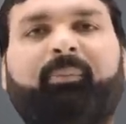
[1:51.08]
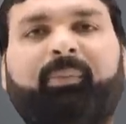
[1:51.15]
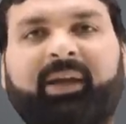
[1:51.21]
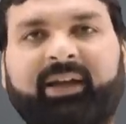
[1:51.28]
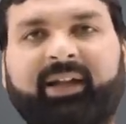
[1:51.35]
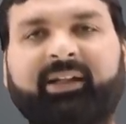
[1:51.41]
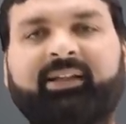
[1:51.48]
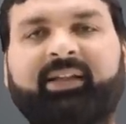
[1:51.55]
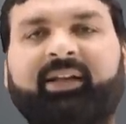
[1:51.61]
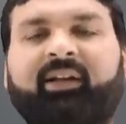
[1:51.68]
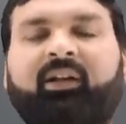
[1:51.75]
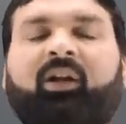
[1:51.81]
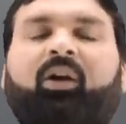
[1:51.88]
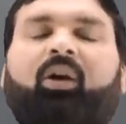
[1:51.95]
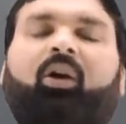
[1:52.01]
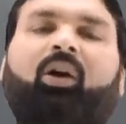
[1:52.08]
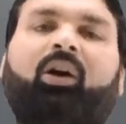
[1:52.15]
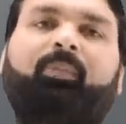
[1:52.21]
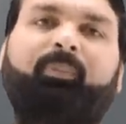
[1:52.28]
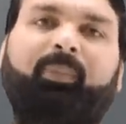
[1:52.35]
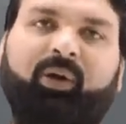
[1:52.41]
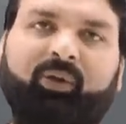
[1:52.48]
मैराथन और
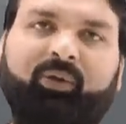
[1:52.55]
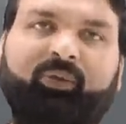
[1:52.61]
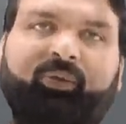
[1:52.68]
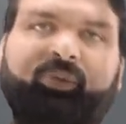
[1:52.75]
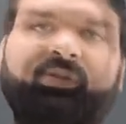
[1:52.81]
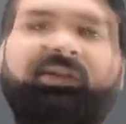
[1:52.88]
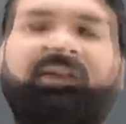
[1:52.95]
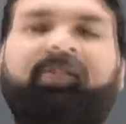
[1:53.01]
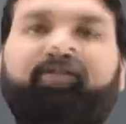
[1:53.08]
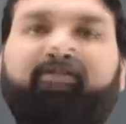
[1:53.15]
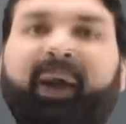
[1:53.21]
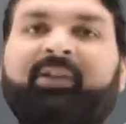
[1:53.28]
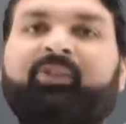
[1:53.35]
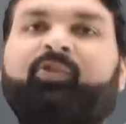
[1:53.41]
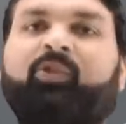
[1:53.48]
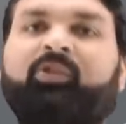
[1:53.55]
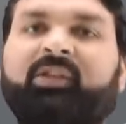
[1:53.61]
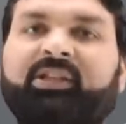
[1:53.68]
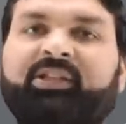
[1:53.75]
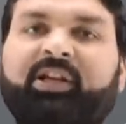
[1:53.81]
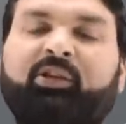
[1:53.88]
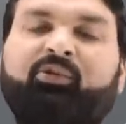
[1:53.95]
बहुत कुछ 500 से
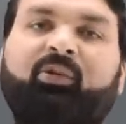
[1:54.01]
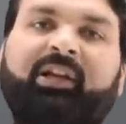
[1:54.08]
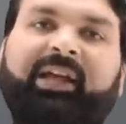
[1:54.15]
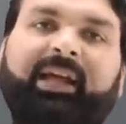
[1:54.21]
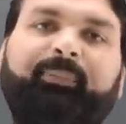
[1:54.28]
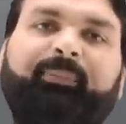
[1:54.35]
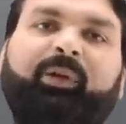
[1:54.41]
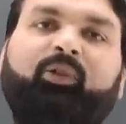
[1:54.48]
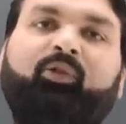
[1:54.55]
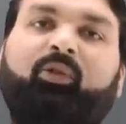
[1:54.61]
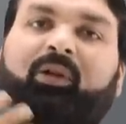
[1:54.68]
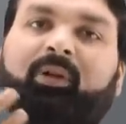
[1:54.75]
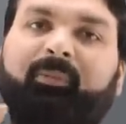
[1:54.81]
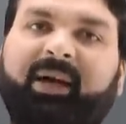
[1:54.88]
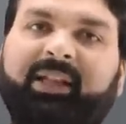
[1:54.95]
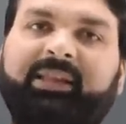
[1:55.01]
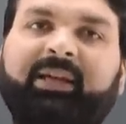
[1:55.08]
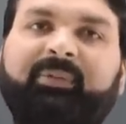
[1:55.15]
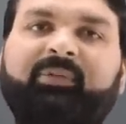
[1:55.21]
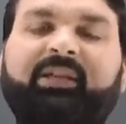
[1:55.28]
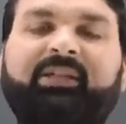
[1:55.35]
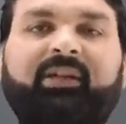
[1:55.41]
600 लाइव वीडियो के
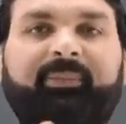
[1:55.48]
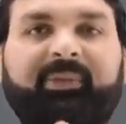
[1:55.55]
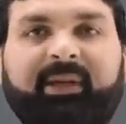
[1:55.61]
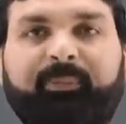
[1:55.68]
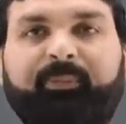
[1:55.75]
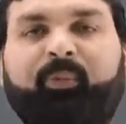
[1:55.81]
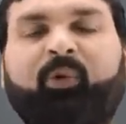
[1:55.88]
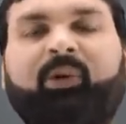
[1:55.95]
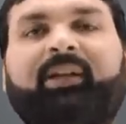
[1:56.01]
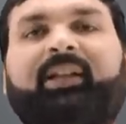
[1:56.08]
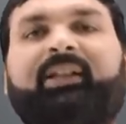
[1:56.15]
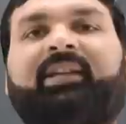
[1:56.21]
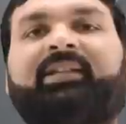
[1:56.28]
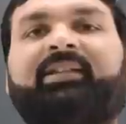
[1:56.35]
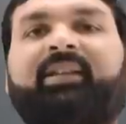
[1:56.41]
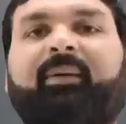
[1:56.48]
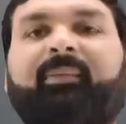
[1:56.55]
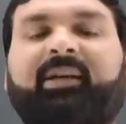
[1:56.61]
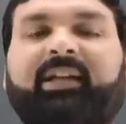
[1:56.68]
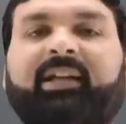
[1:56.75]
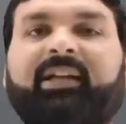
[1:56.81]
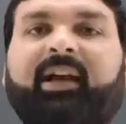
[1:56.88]
माध्यम से जब ये पूरी अध्ययन
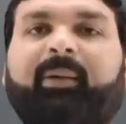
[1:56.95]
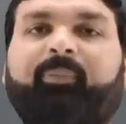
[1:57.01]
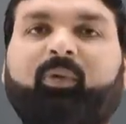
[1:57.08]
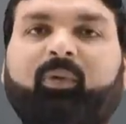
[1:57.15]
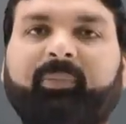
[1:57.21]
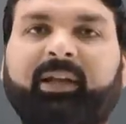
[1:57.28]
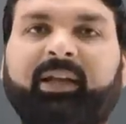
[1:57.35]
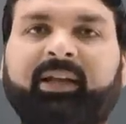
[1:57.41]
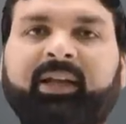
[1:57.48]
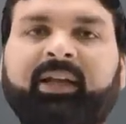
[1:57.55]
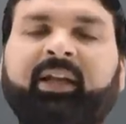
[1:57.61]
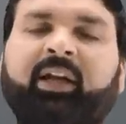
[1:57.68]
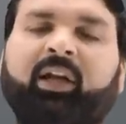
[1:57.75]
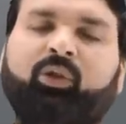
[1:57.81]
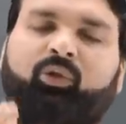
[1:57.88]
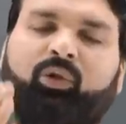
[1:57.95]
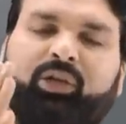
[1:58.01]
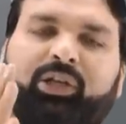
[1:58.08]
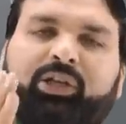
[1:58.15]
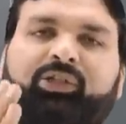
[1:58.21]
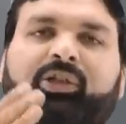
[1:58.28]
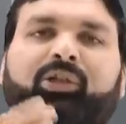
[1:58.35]
सामग्री आपको मिलेगी तो
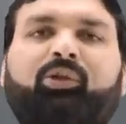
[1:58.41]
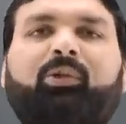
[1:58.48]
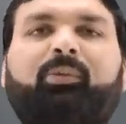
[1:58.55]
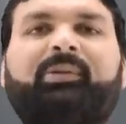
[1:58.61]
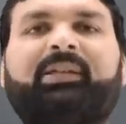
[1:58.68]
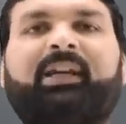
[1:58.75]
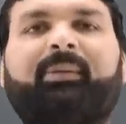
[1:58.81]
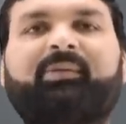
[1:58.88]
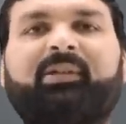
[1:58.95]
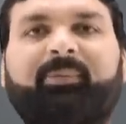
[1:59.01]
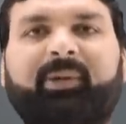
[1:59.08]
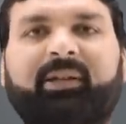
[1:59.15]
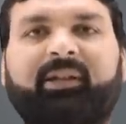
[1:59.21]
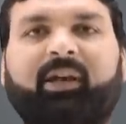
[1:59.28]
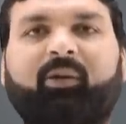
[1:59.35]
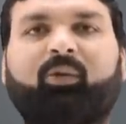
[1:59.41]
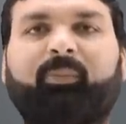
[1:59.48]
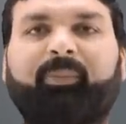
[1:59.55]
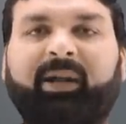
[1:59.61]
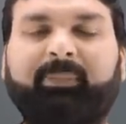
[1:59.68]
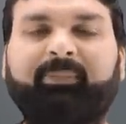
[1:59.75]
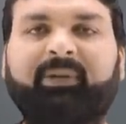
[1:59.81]
निश्चित रूप से आप सफलता को
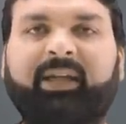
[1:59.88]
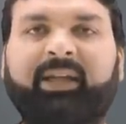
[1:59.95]
प्राप्त